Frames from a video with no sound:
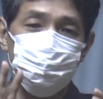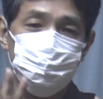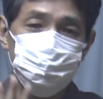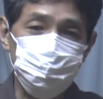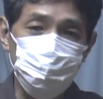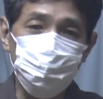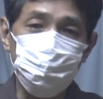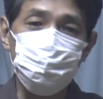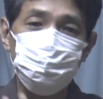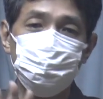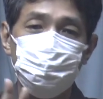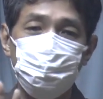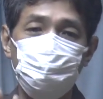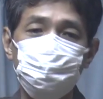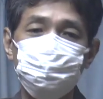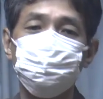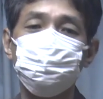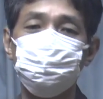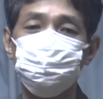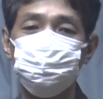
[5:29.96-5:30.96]
努めて
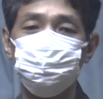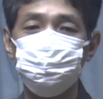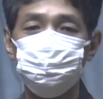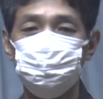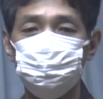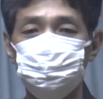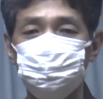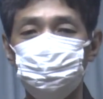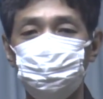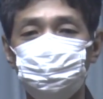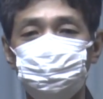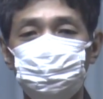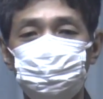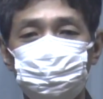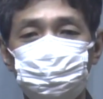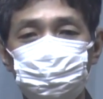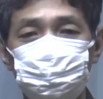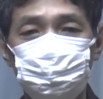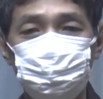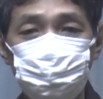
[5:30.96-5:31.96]
感謝する実践をす
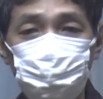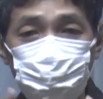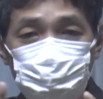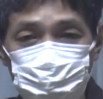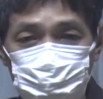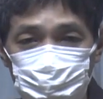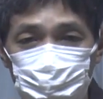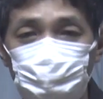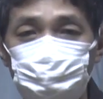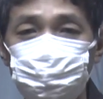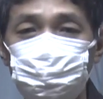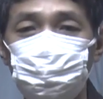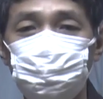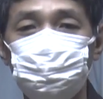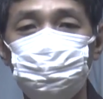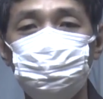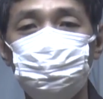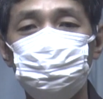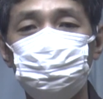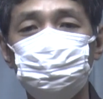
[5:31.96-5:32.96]
る。努めて感謝
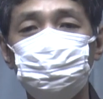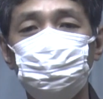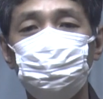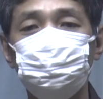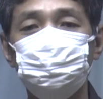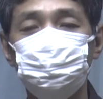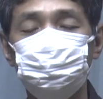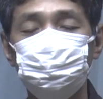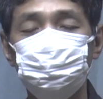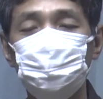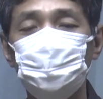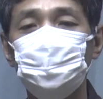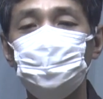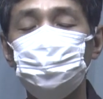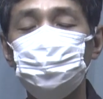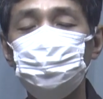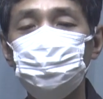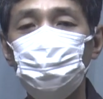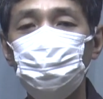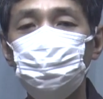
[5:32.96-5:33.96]
する実践をする。
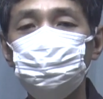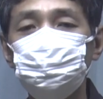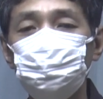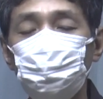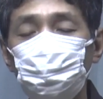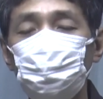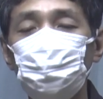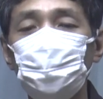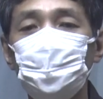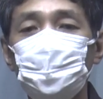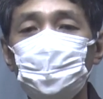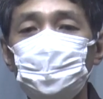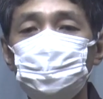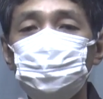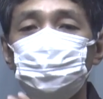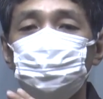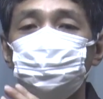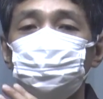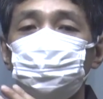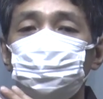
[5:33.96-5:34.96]
言い換えると、
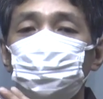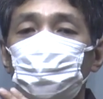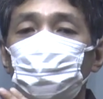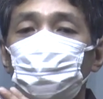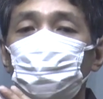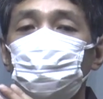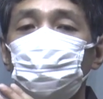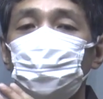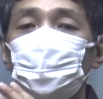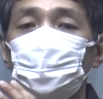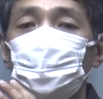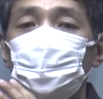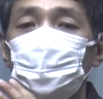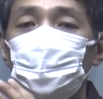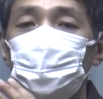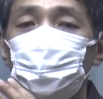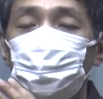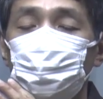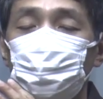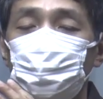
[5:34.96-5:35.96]
自分が
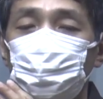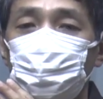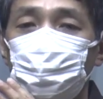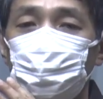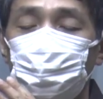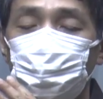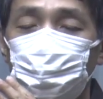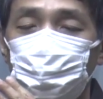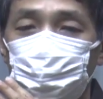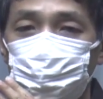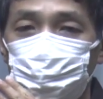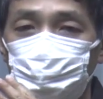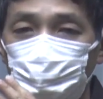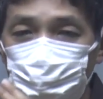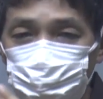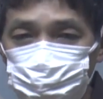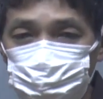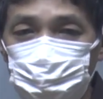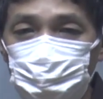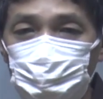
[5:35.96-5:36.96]
あ
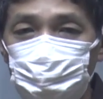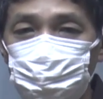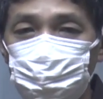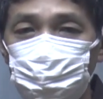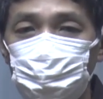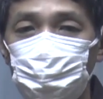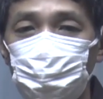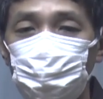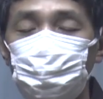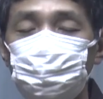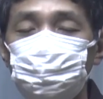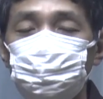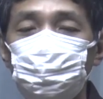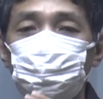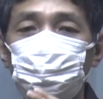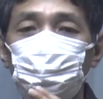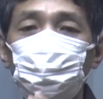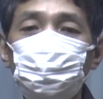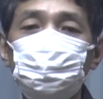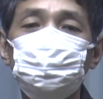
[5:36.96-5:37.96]
幸福であってそ
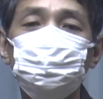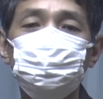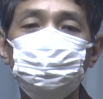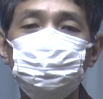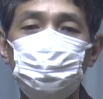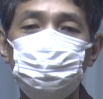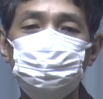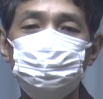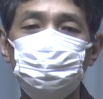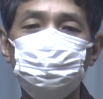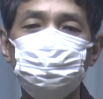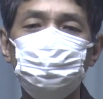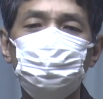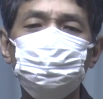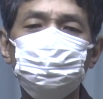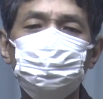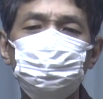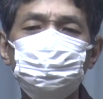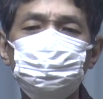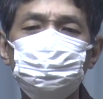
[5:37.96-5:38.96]
れを多くの人が支
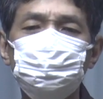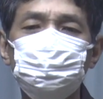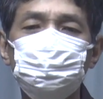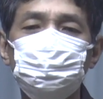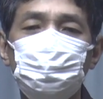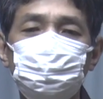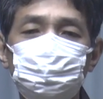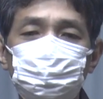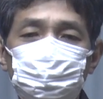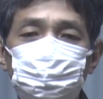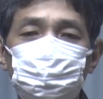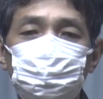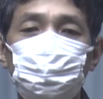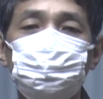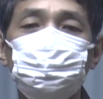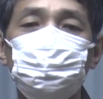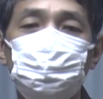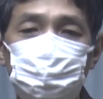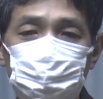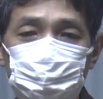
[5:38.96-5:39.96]
えてるっていう
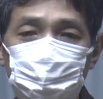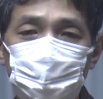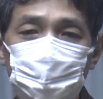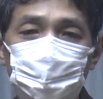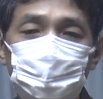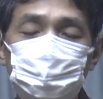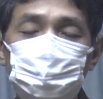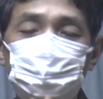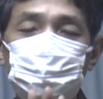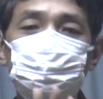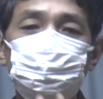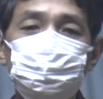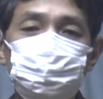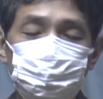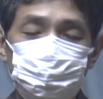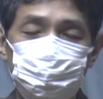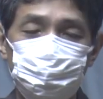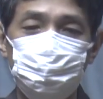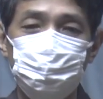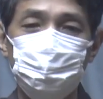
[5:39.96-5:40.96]
ことに気づ
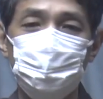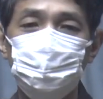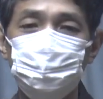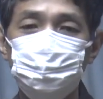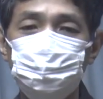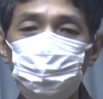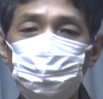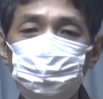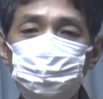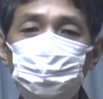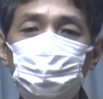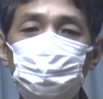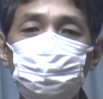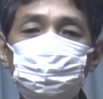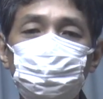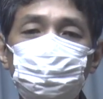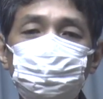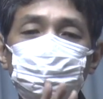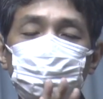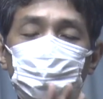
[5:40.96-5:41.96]
くそういった
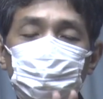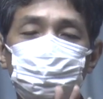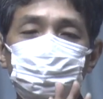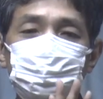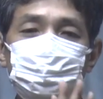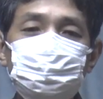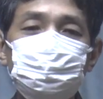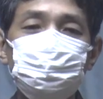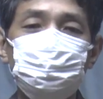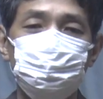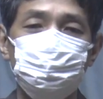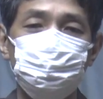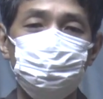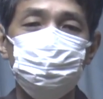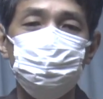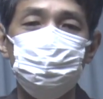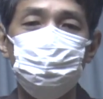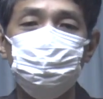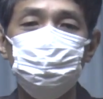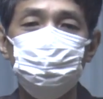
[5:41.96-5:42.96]
側面を意識す
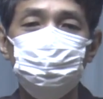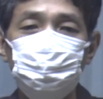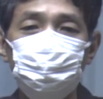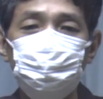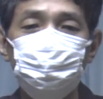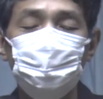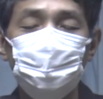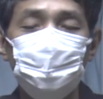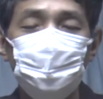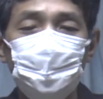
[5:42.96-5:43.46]
るってことですね。